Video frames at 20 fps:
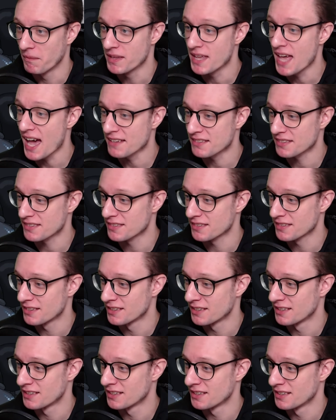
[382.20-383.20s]
Yes!
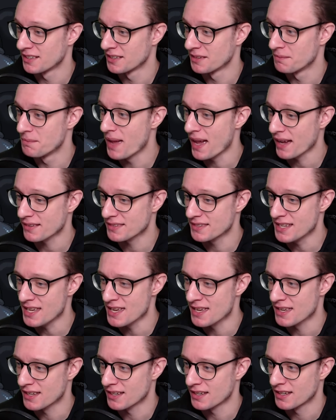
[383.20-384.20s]

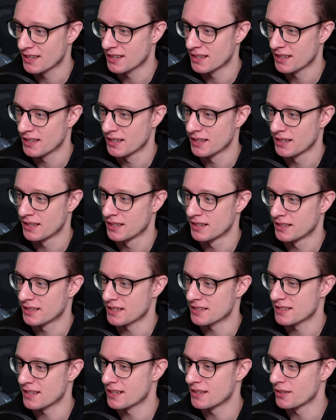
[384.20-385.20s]
Merci!
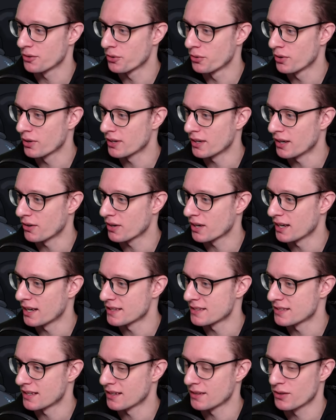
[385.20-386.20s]
Dass dann die Röhren auch
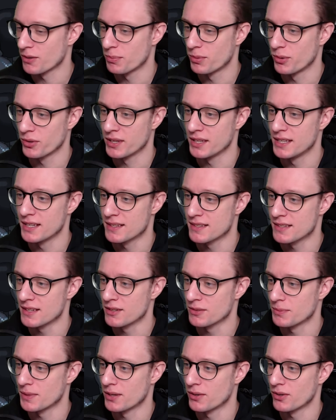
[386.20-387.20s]
gleichzeitig noch blockiert
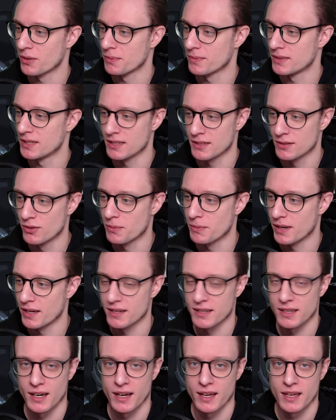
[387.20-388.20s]
sind und man noch nicht nochmal
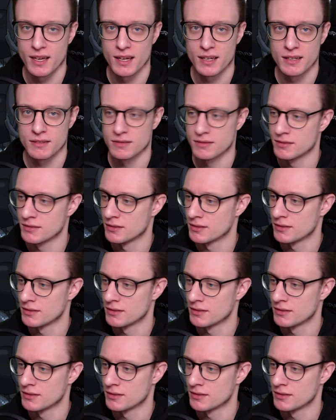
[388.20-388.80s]
in die rein kann.